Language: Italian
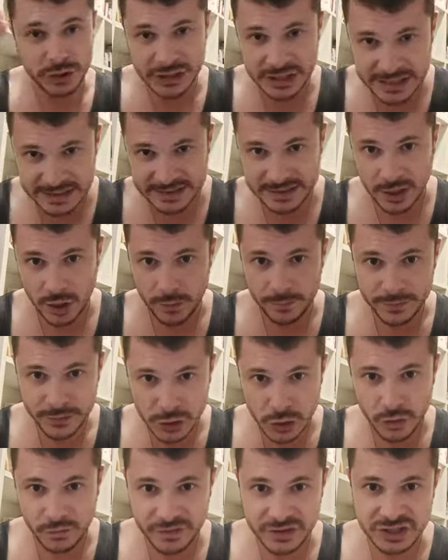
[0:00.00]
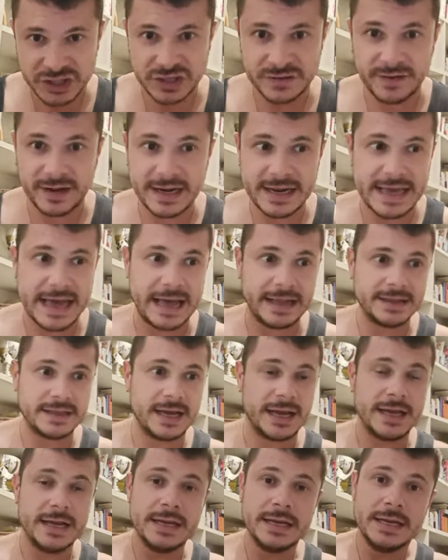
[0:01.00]
l'inizio dell'offensiva
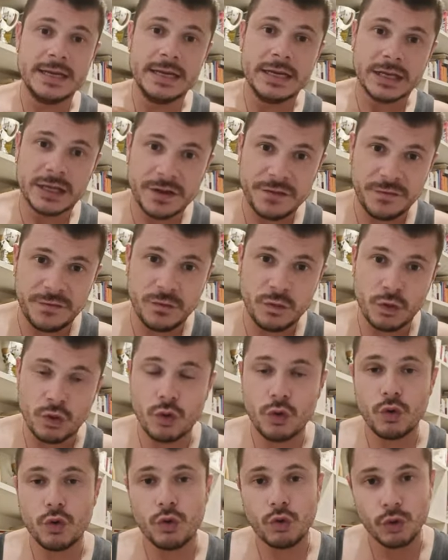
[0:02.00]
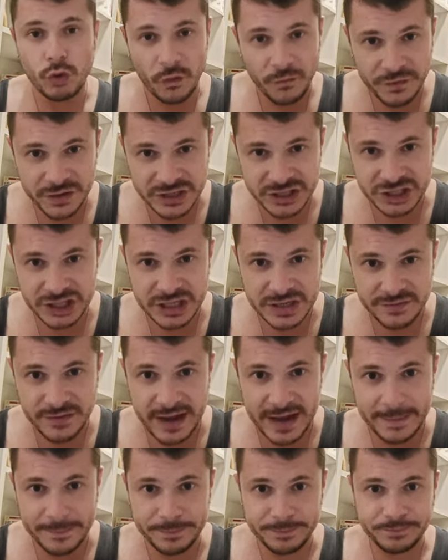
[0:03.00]
alleata, che fu
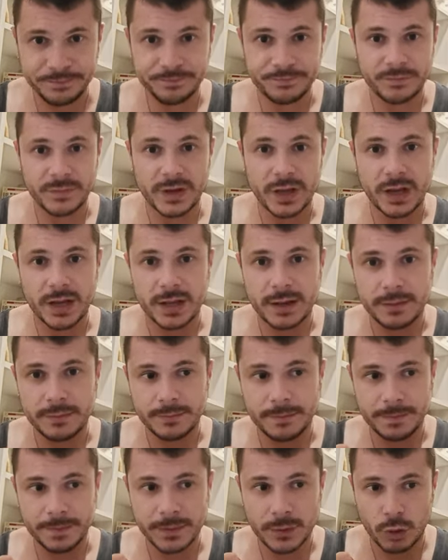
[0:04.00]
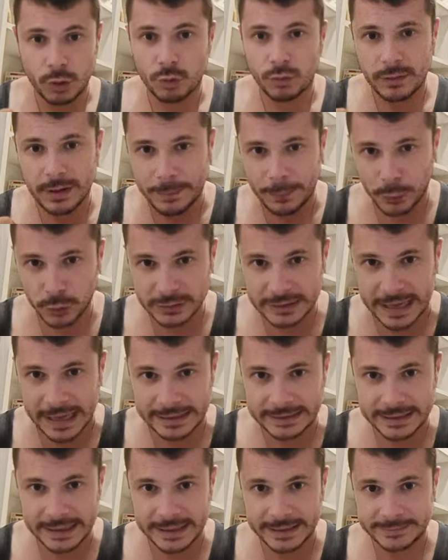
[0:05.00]
un'offensiva con una
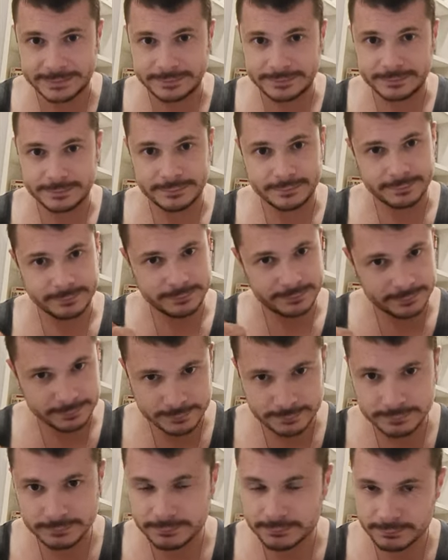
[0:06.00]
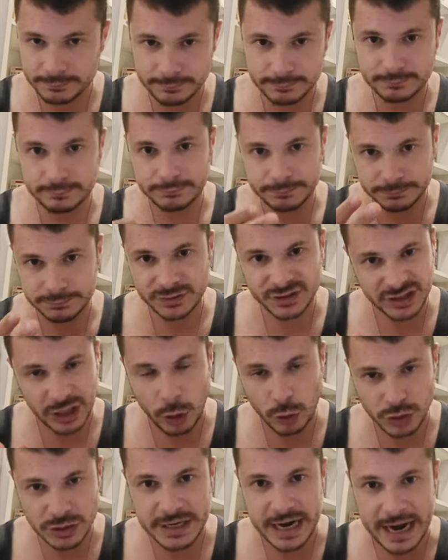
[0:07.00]
portata
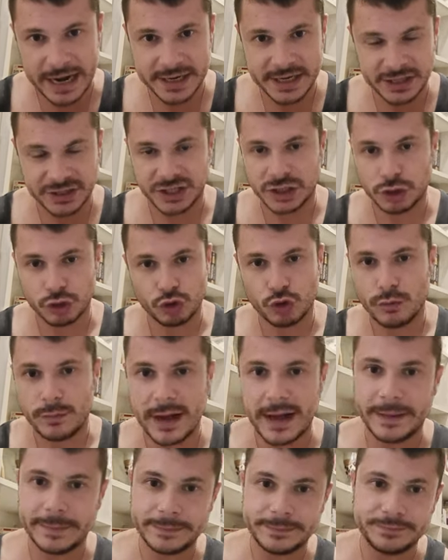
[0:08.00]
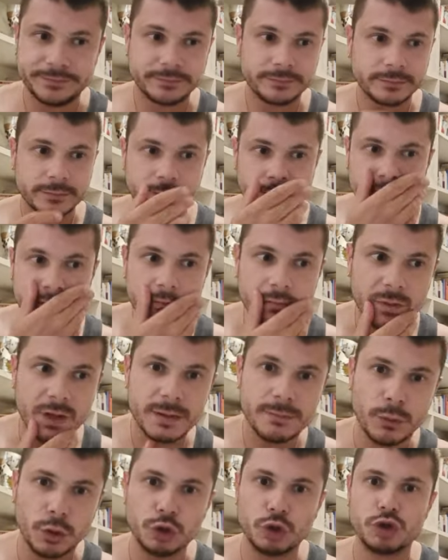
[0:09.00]
straordinaria, cioè insomma
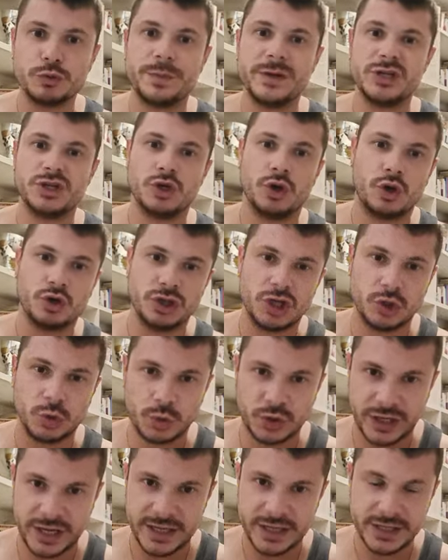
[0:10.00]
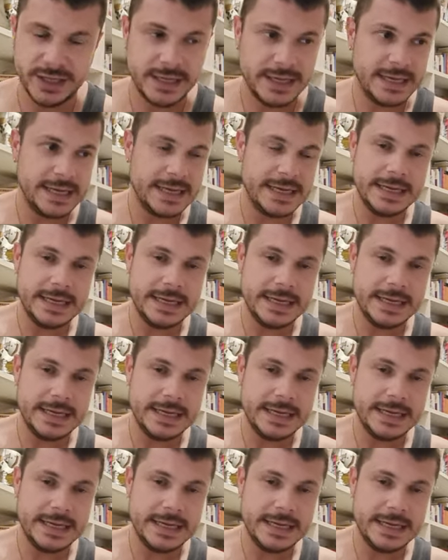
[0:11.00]
molto spesso cosa succede?